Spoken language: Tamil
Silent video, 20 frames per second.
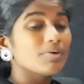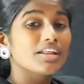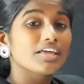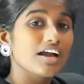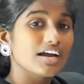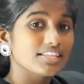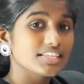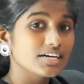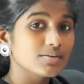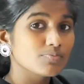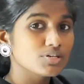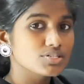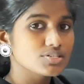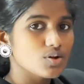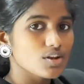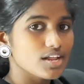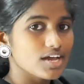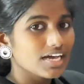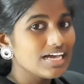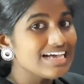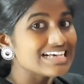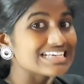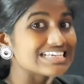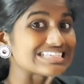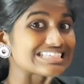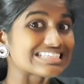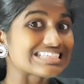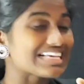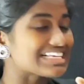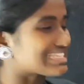மடங்கு அதிகம்னு சொல்கிறாங்க
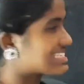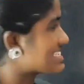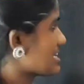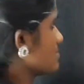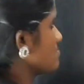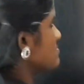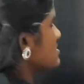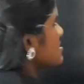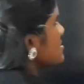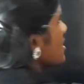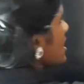சிக்ஸ் டைம்ஸ்